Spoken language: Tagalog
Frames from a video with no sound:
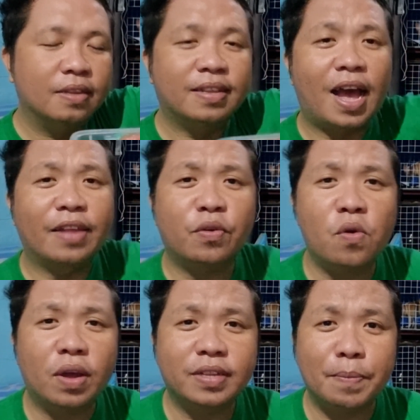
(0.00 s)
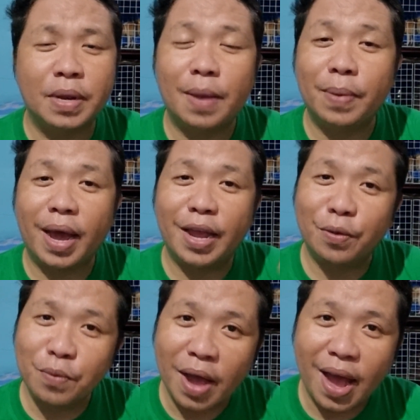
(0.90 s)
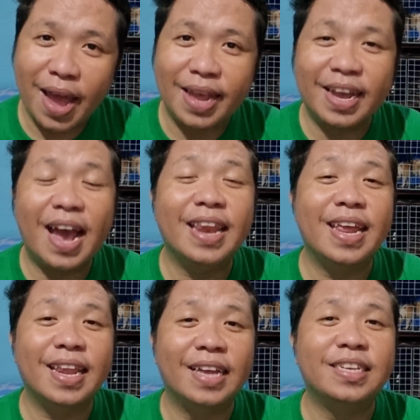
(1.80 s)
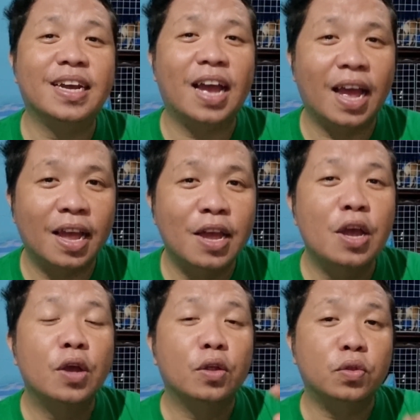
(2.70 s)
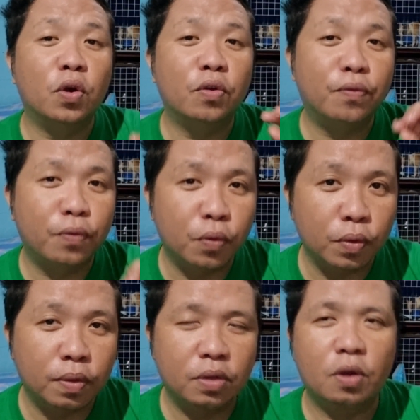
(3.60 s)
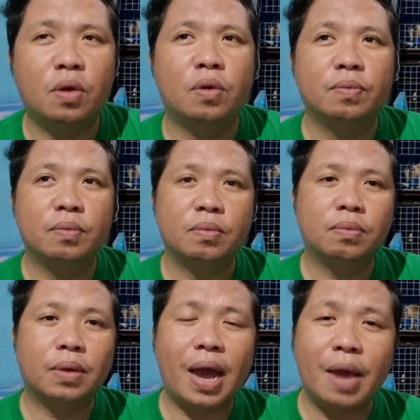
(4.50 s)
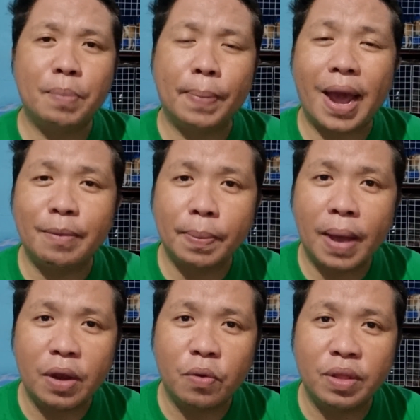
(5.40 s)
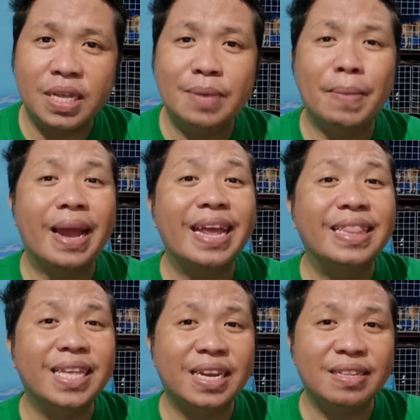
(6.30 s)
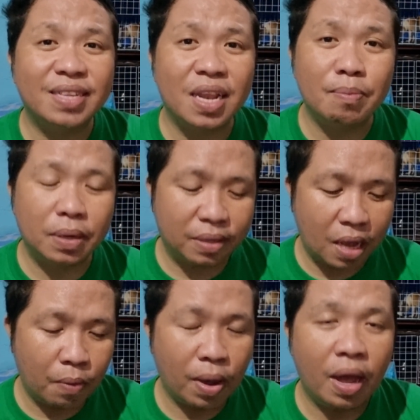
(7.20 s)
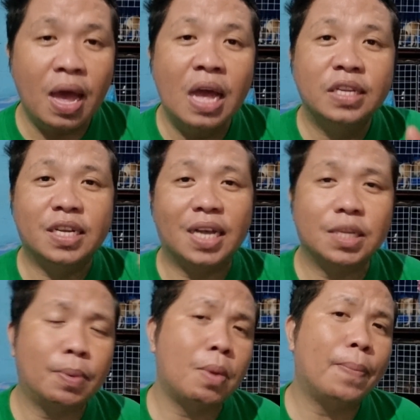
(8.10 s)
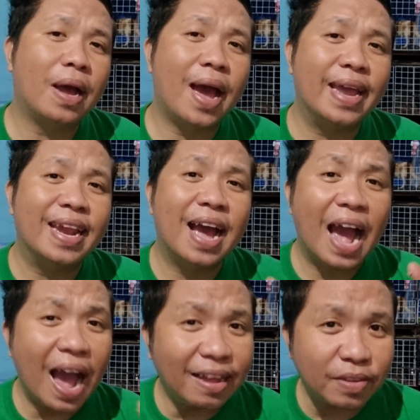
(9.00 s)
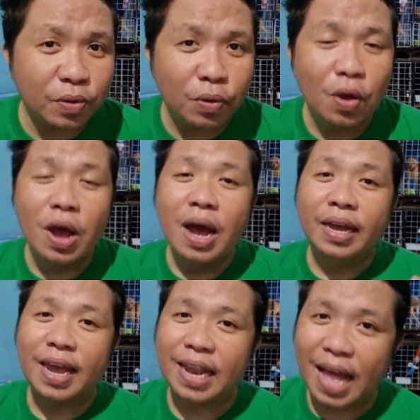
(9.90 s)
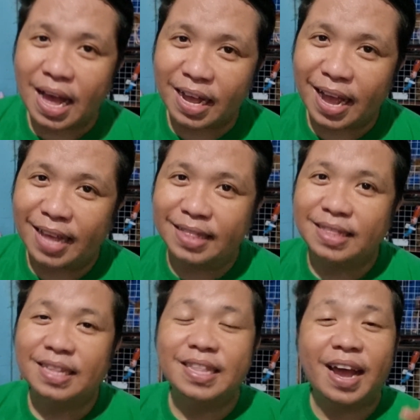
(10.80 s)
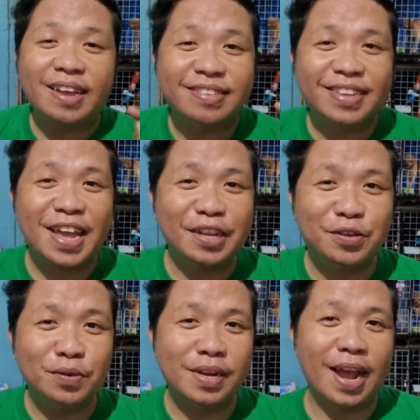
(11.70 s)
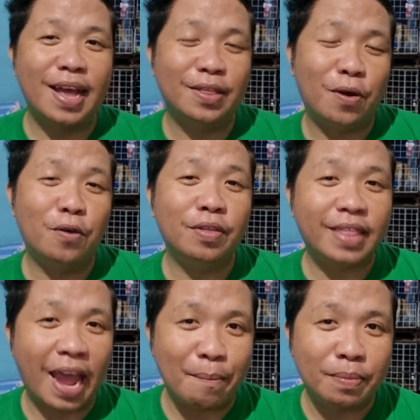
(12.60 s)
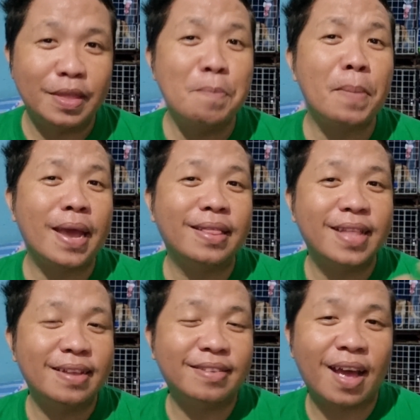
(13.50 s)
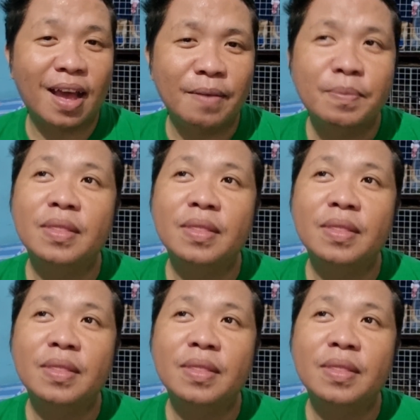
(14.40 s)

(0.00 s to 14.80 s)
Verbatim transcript: Sa aso ko kasi, pinapakain ko nga ay kanin at saka dog food. So, kahit pa paano hindi para hindi rin sila magsawa. Tsaka sa pagpapakain ng aso, kailangan naka-schedule 'yan on time depende sa